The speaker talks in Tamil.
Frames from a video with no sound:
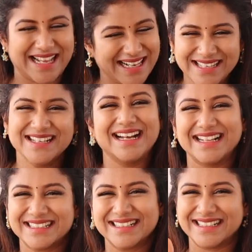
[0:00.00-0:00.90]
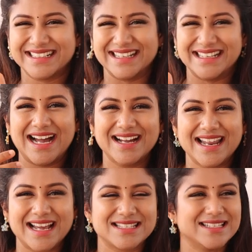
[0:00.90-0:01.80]
நிறைய காத்துக்கிட்டு இருக்கு
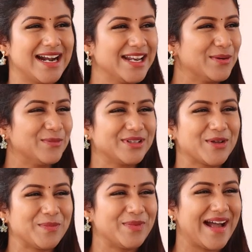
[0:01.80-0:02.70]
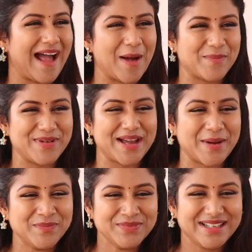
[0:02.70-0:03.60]
நாங்களே ஆக்சுவலி நடிக்கும் போதே ரொம்ப ஹாப்பியாக
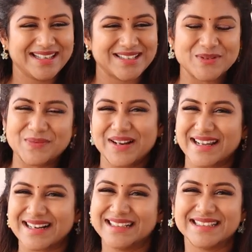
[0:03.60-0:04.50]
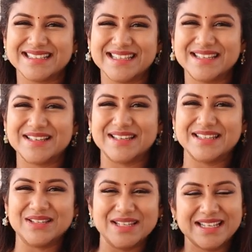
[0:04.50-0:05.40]
சூப்பராக இருக்குல்ல இந்த சீனு
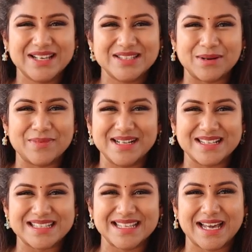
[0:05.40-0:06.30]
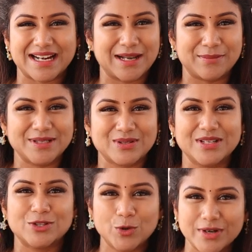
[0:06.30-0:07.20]
இது இதெல்லாம் செம்ம இன்ட்ரெஸ்டிங்காக இருக்குல்ல அப்படின்னு
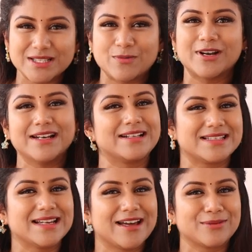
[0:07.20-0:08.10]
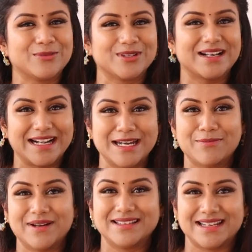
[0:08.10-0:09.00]
சொல்லி ஷூட்டிங் ஸ்பாட்டே இன்ட்ரெஸ்டிங்காக இருக்கும்போது
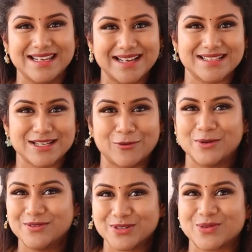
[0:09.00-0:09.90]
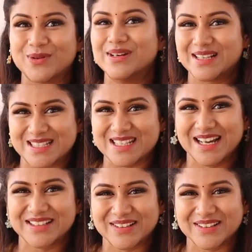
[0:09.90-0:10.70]
கண்டிப்பாக அது டெலிகாஸ்ட் ஆகும்போது விஷுவலும் இன்ட்ரெஸ்டிங்காக